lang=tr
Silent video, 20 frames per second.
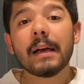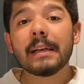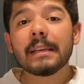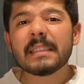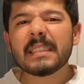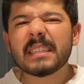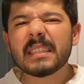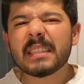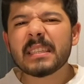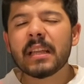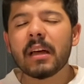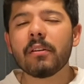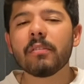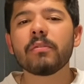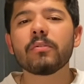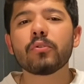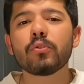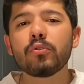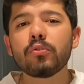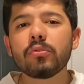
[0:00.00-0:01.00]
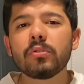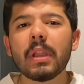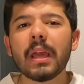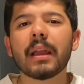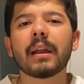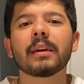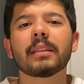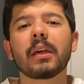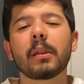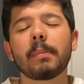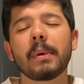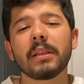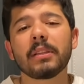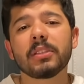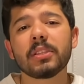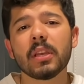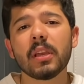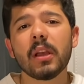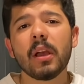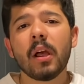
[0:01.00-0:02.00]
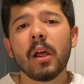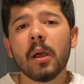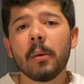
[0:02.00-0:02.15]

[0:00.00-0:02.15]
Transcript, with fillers: sınav gününe kadar bence